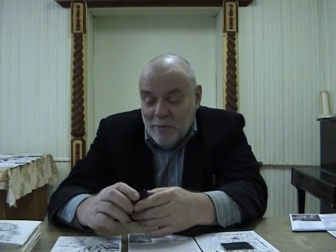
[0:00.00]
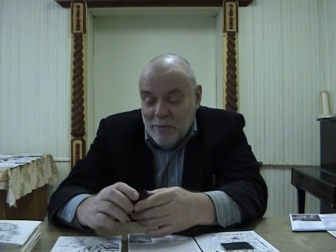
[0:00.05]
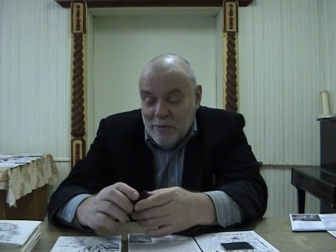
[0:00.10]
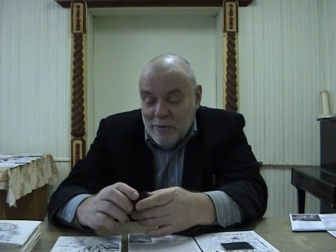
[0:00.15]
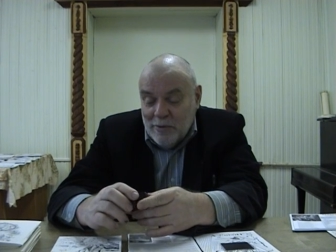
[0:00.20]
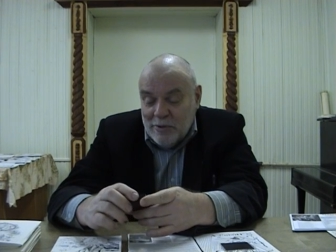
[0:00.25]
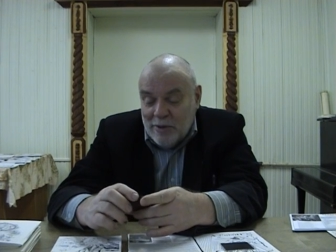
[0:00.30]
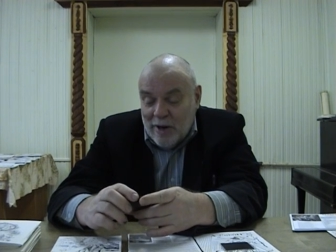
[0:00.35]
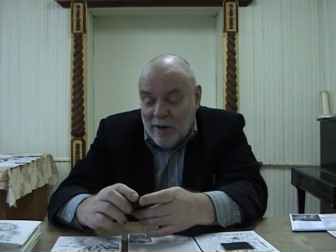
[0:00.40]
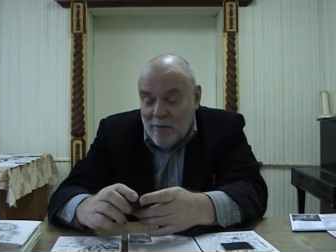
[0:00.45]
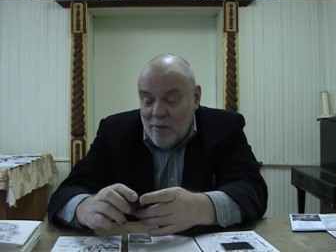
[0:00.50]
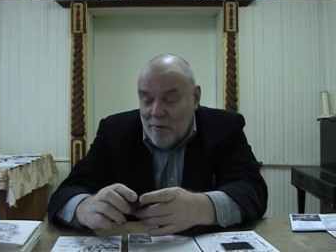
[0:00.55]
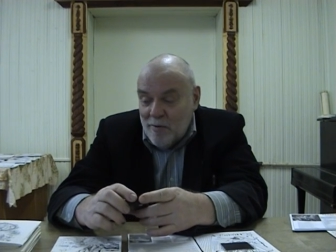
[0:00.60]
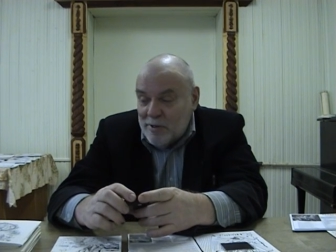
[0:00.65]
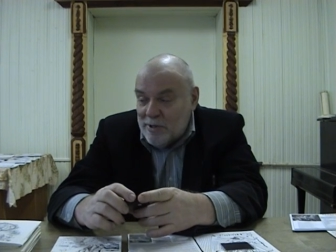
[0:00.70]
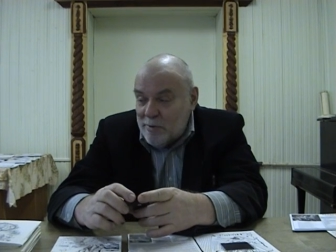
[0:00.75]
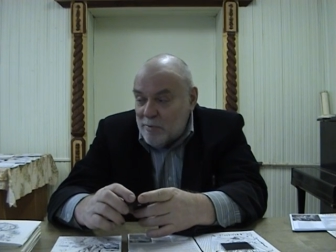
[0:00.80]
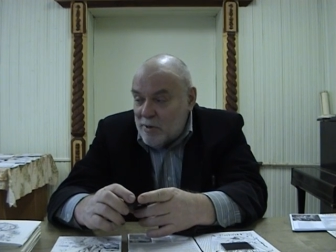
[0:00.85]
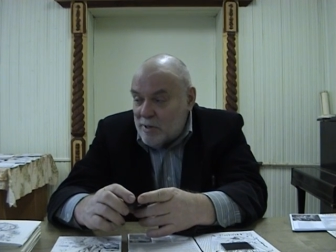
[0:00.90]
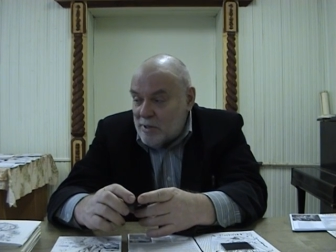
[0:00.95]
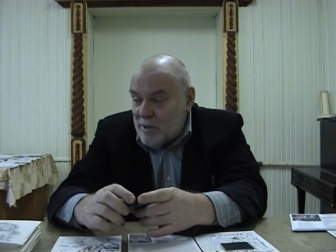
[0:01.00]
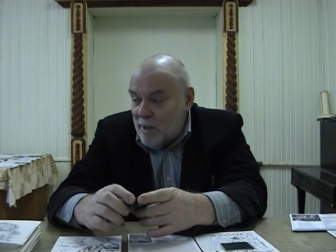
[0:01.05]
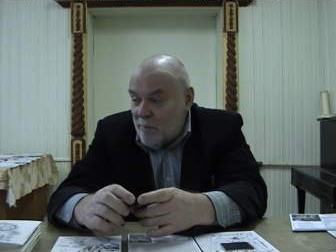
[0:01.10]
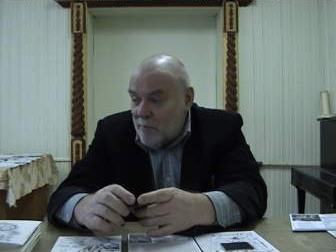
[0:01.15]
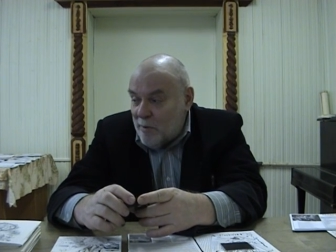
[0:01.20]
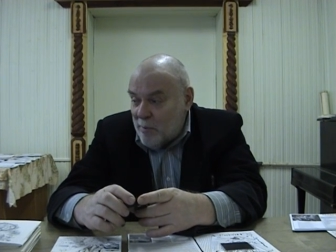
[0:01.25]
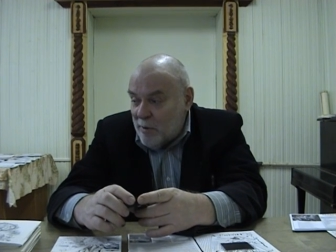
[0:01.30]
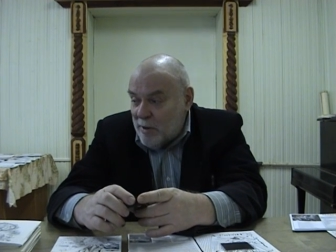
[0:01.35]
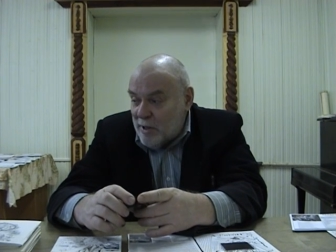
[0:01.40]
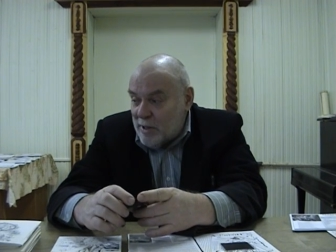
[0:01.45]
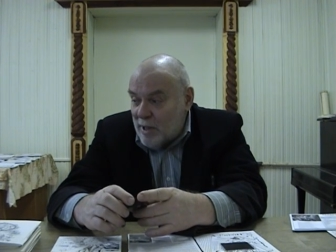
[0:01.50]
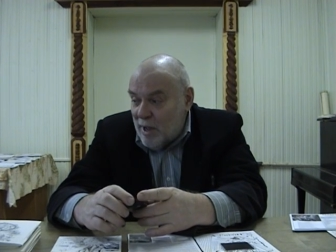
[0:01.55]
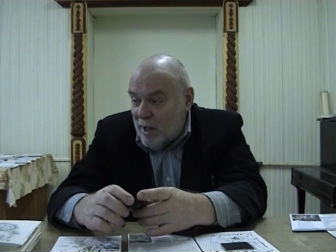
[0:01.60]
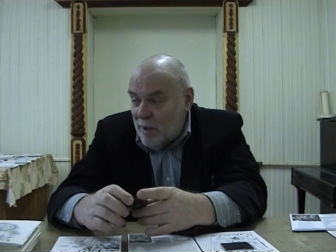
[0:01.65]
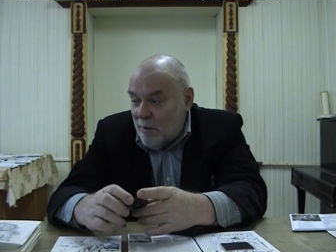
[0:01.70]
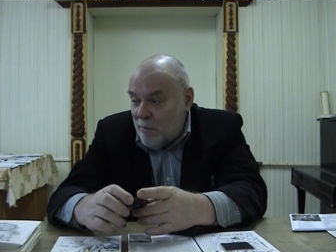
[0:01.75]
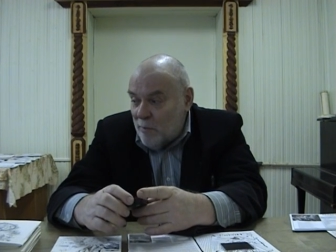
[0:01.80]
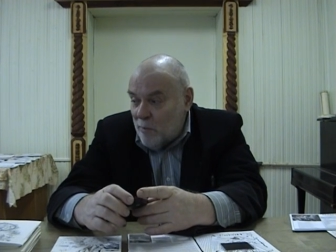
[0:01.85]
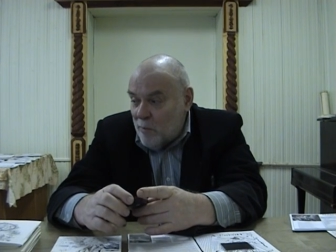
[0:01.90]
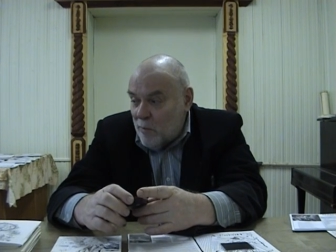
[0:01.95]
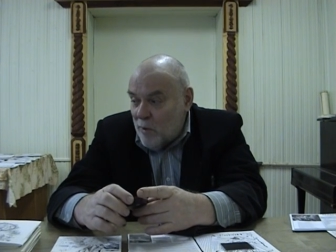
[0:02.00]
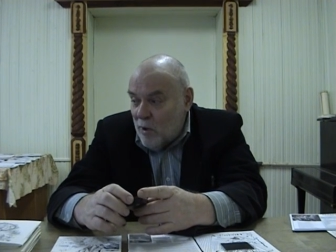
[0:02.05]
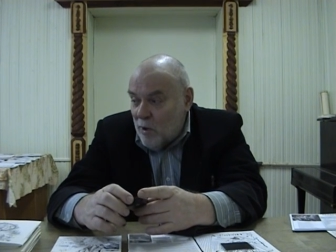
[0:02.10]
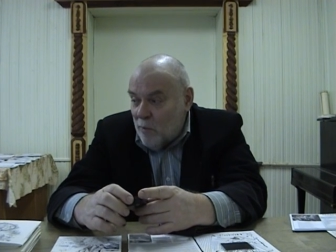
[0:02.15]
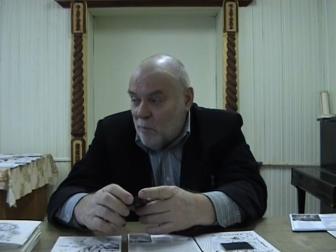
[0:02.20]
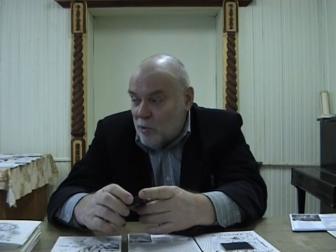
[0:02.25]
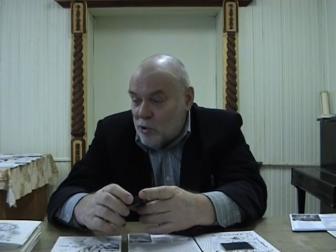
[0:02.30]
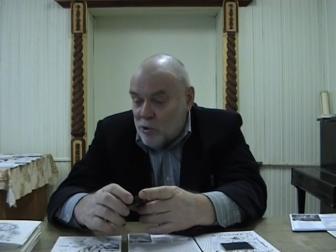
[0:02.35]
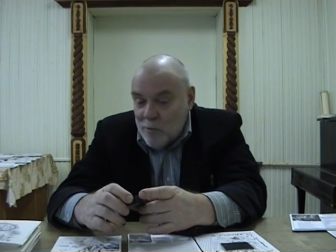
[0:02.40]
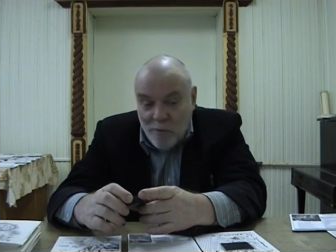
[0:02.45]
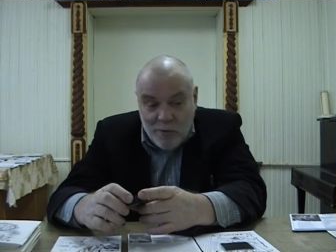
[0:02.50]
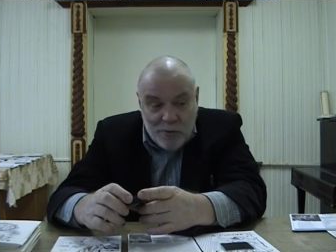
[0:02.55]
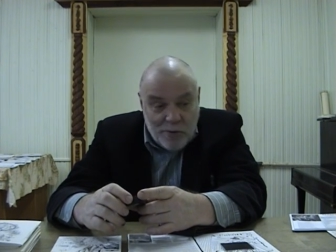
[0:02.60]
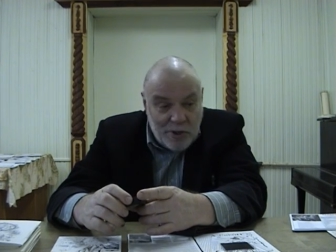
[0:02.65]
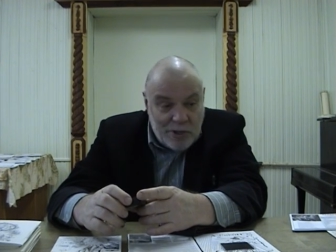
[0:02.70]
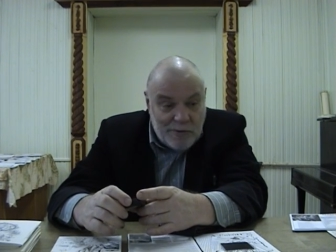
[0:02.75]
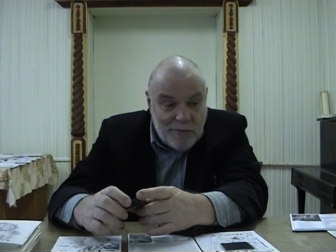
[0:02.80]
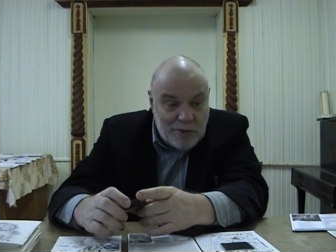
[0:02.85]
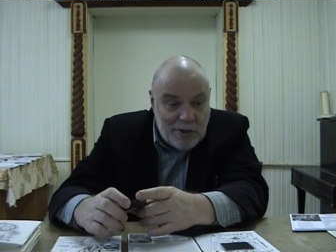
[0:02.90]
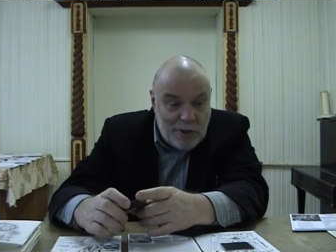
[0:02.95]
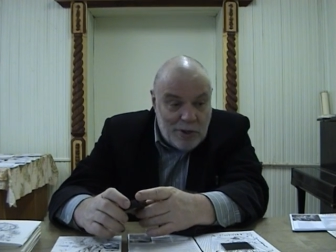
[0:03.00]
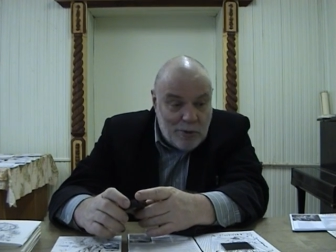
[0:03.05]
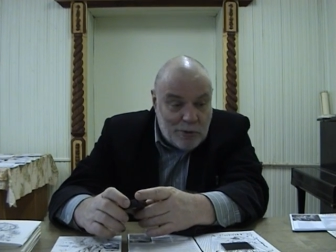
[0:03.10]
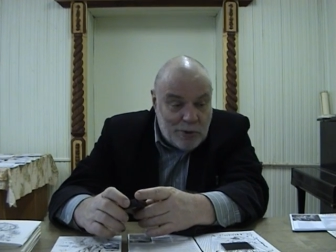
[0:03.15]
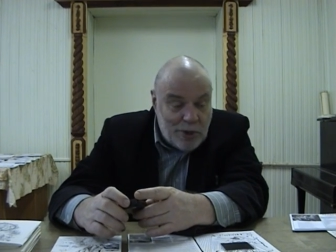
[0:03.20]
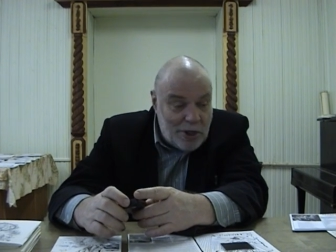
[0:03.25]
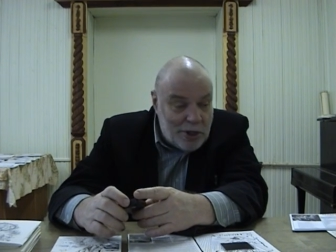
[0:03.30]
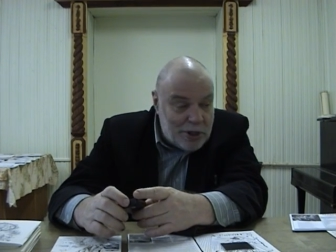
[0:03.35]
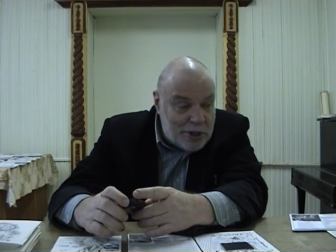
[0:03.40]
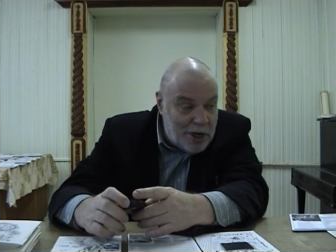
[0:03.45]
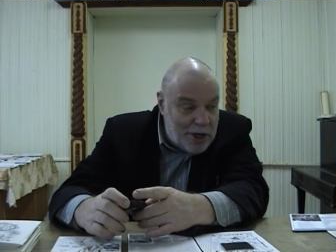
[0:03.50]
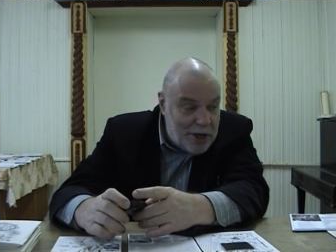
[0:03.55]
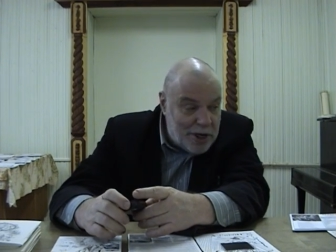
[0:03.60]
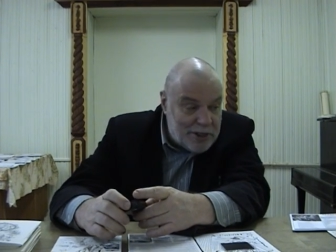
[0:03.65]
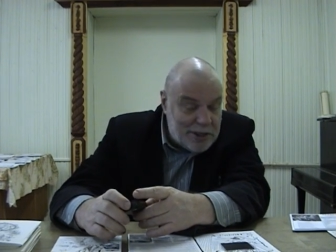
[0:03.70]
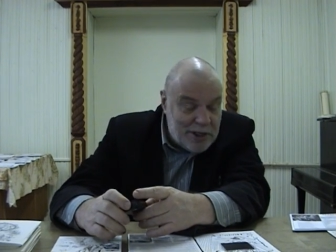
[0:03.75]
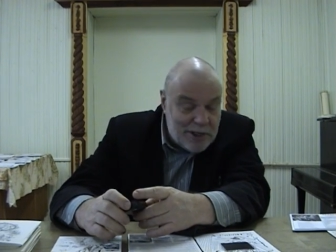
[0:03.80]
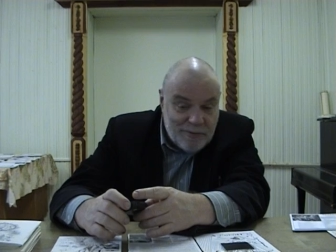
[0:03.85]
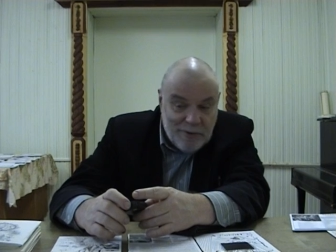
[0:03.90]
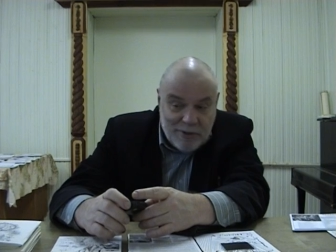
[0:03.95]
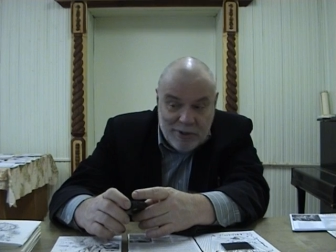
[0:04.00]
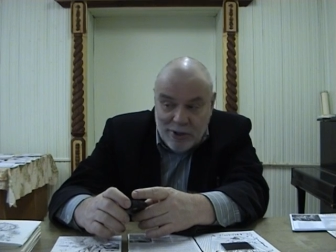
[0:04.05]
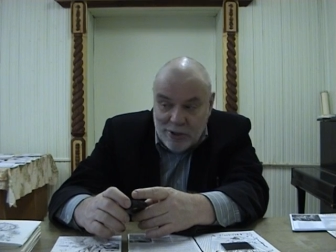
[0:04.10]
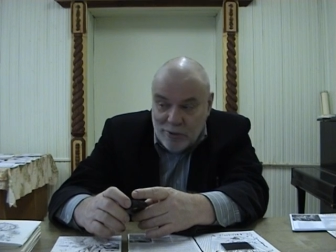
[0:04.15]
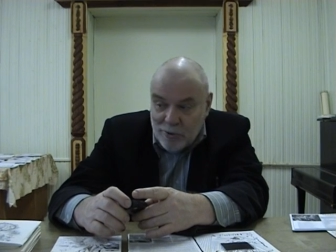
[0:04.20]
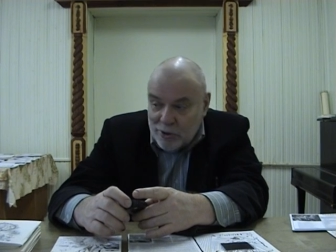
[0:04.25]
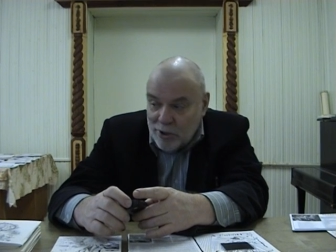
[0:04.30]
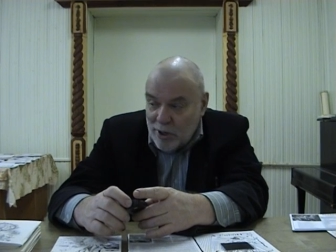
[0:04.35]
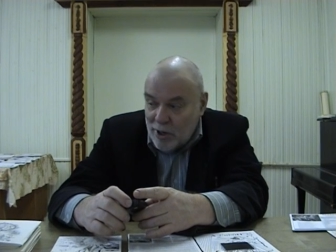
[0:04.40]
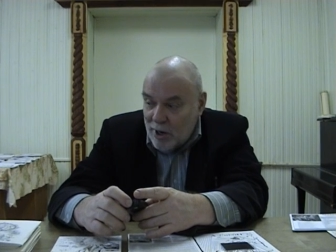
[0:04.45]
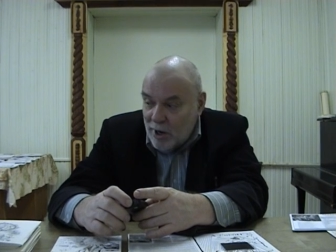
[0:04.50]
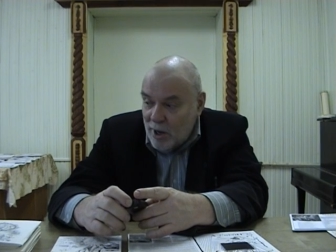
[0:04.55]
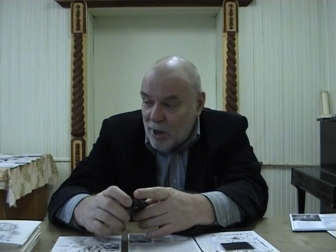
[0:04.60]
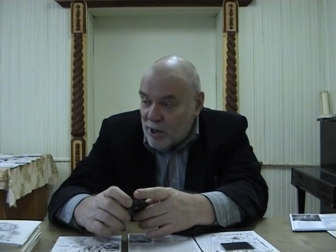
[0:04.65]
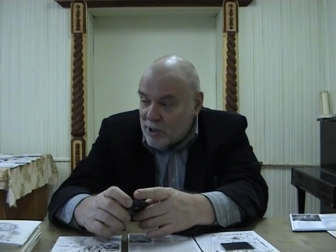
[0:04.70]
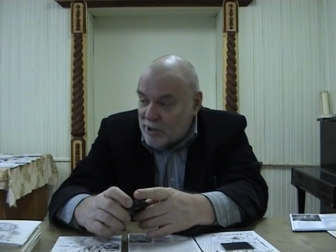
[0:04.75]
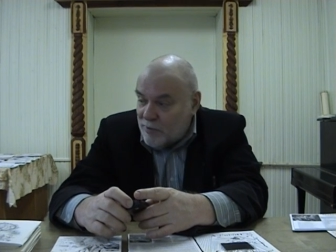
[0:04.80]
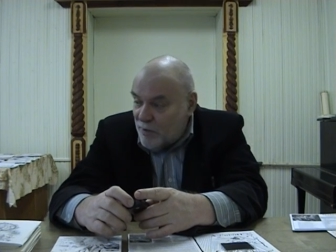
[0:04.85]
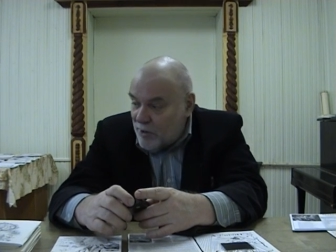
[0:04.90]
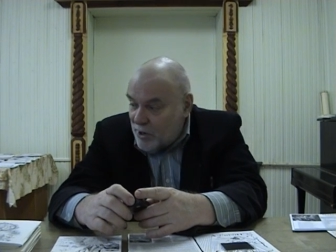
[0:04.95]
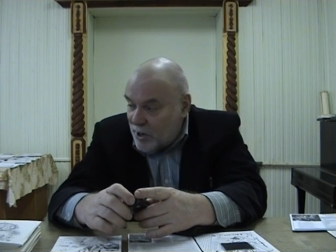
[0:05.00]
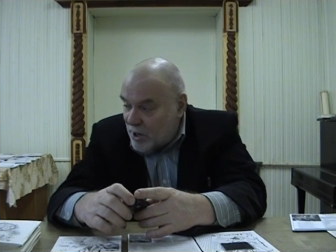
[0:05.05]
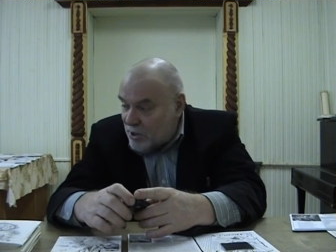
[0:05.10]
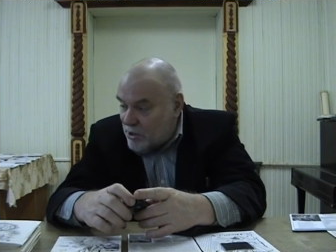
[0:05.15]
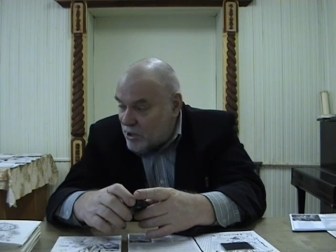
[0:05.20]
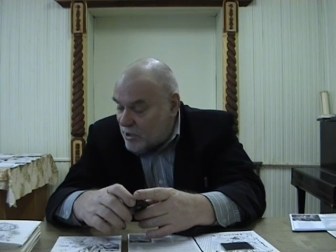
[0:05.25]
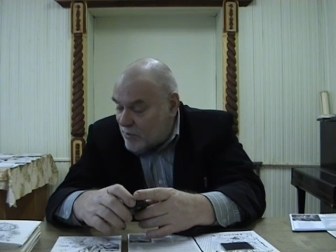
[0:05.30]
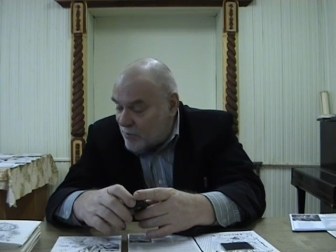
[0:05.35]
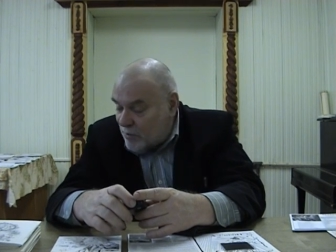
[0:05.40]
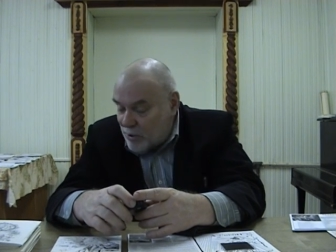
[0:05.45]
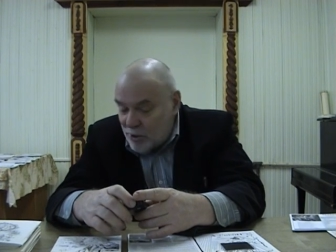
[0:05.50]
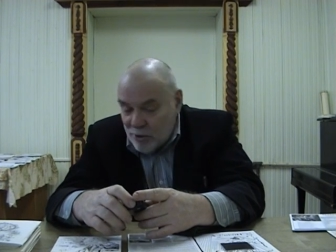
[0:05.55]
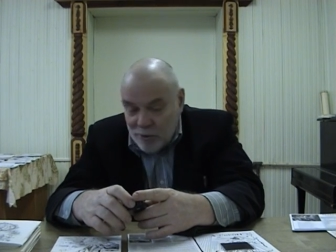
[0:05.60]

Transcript: здравого смысла. Понимаете, да? Почему все из воды? Неужели железо из воды? Неужели свинец из воды?